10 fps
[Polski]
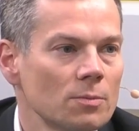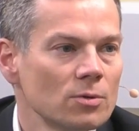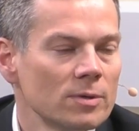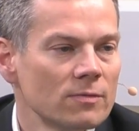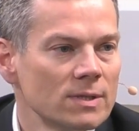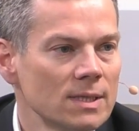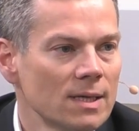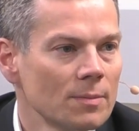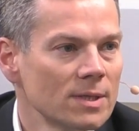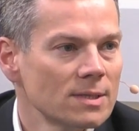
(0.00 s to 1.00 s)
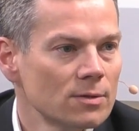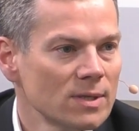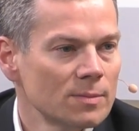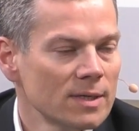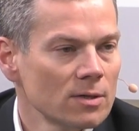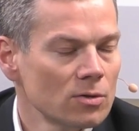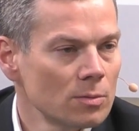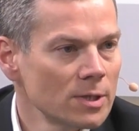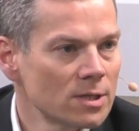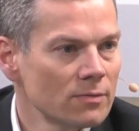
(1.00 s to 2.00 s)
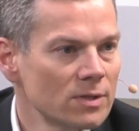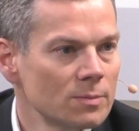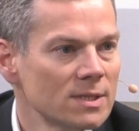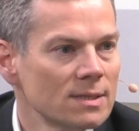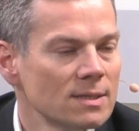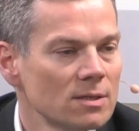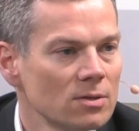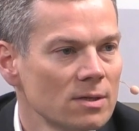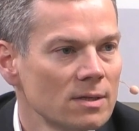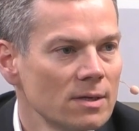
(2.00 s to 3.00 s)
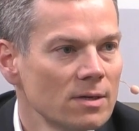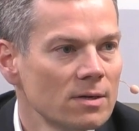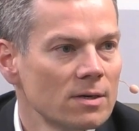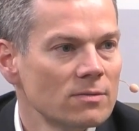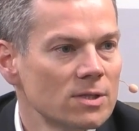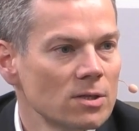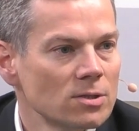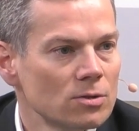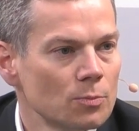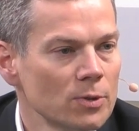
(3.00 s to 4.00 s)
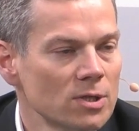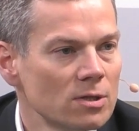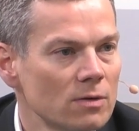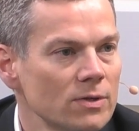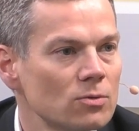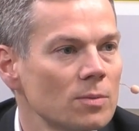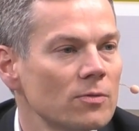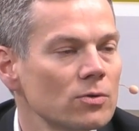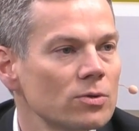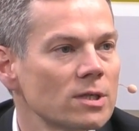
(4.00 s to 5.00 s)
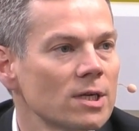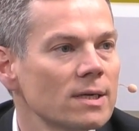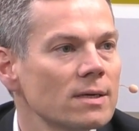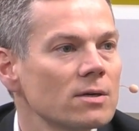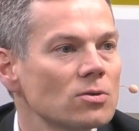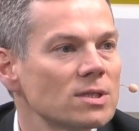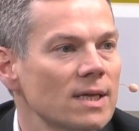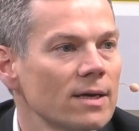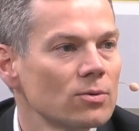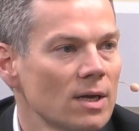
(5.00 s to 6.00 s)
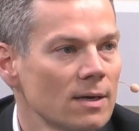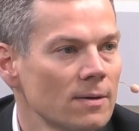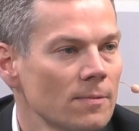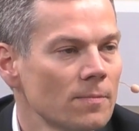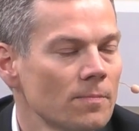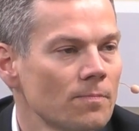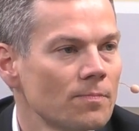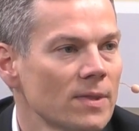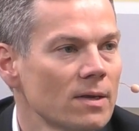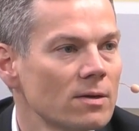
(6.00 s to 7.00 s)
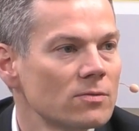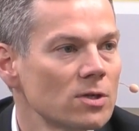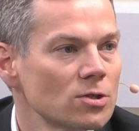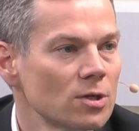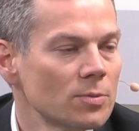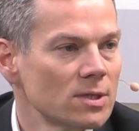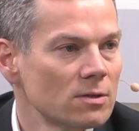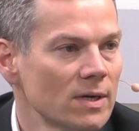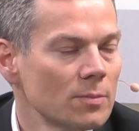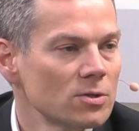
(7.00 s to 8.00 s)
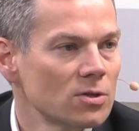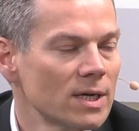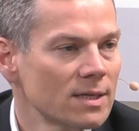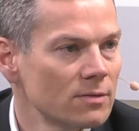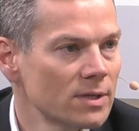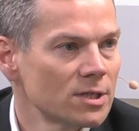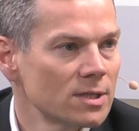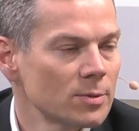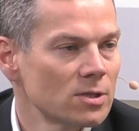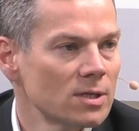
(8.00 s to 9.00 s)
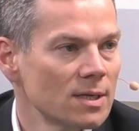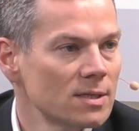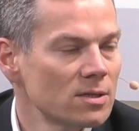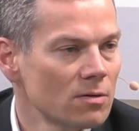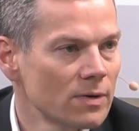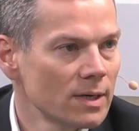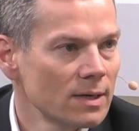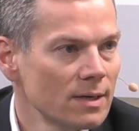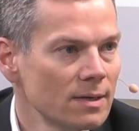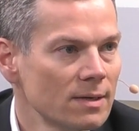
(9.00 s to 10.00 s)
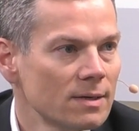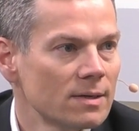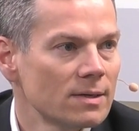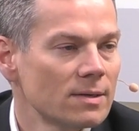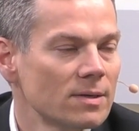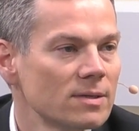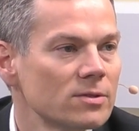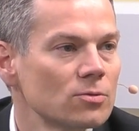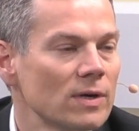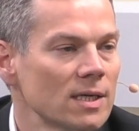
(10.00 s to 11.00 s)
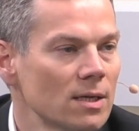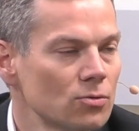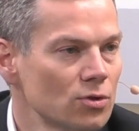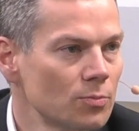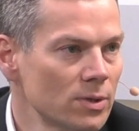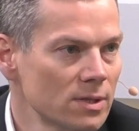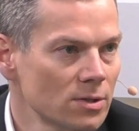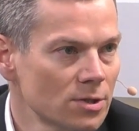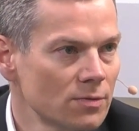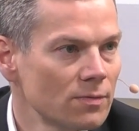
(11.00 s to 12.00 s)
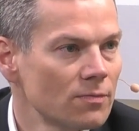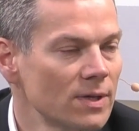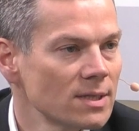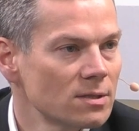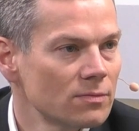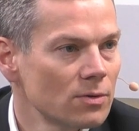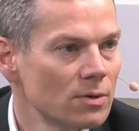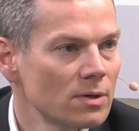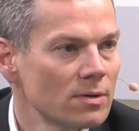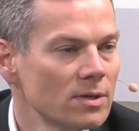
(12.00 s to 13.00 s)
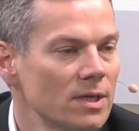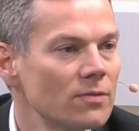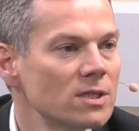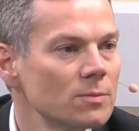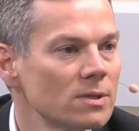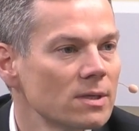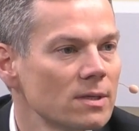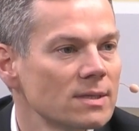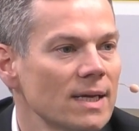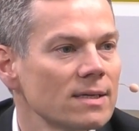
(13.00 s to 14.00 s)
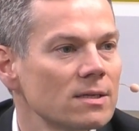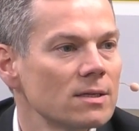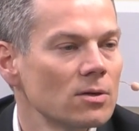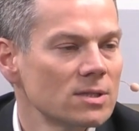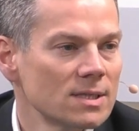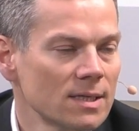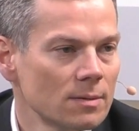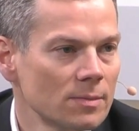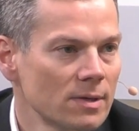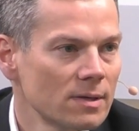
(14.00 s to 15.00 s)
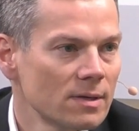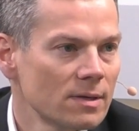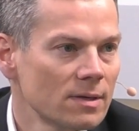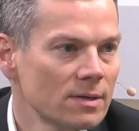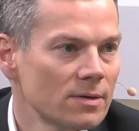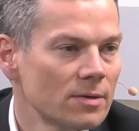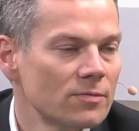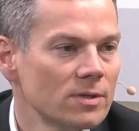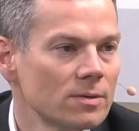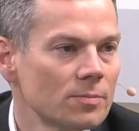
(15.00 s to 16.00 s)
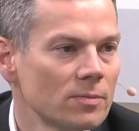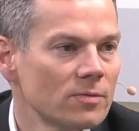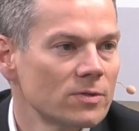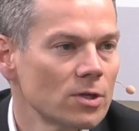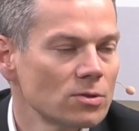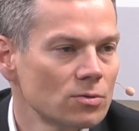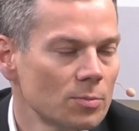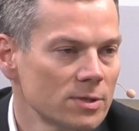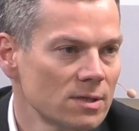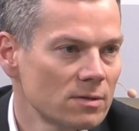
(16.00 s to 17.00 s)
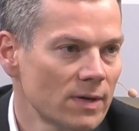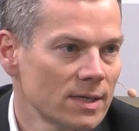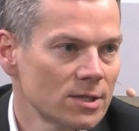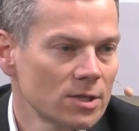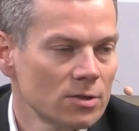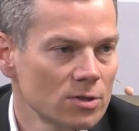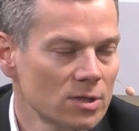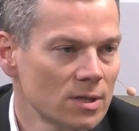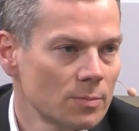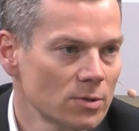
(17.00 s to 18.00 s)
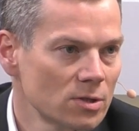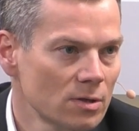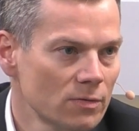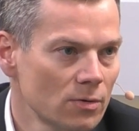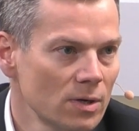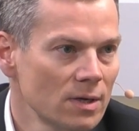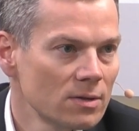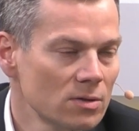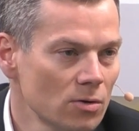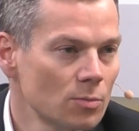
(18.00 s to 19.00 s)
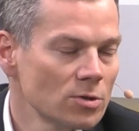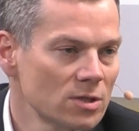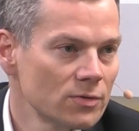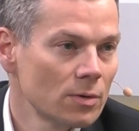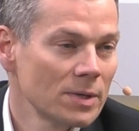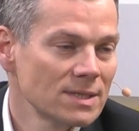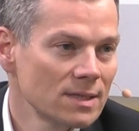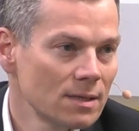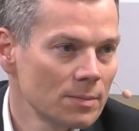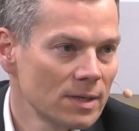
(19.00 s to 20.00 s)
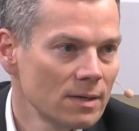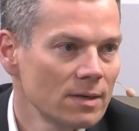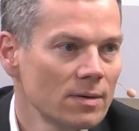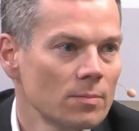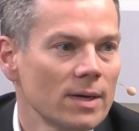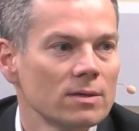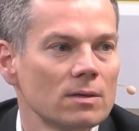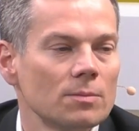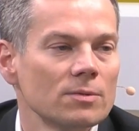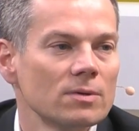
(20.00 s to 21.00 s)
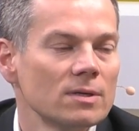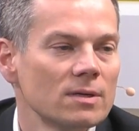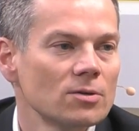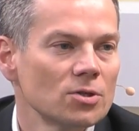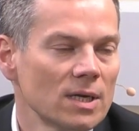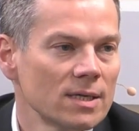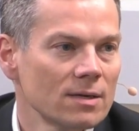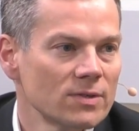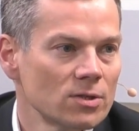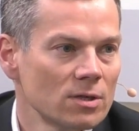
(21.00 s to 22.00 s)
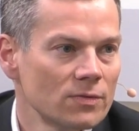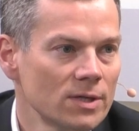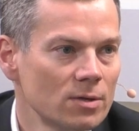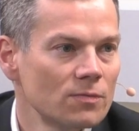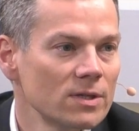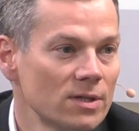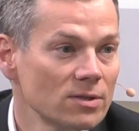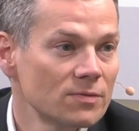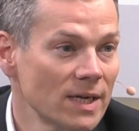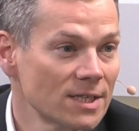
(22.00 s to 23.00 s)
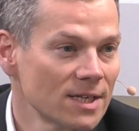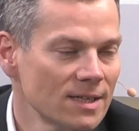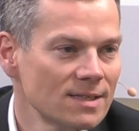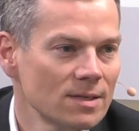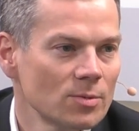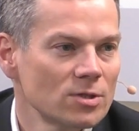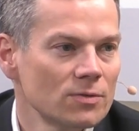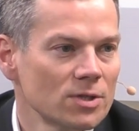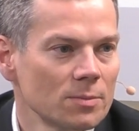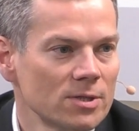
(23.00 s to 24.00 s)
stopniu beneficjentami też sytuacji makroekonomicznej. Widzimy z jednej strony wzrost stóp procentowych, powoduje, że korzystają na wzroście oprocentowania po stronie aktywnej, czyli po stronie kredytowej. E, z uwagi na dużą płynność finansową nie widzimy za, idącej za tym Y, wzrostu oprocentowania, jeżeli chodzi o stronę depozytową, no to umożliwiło między innymi bankom y, osiąganie tak wysokich wyników i to zwiększa ich możliwość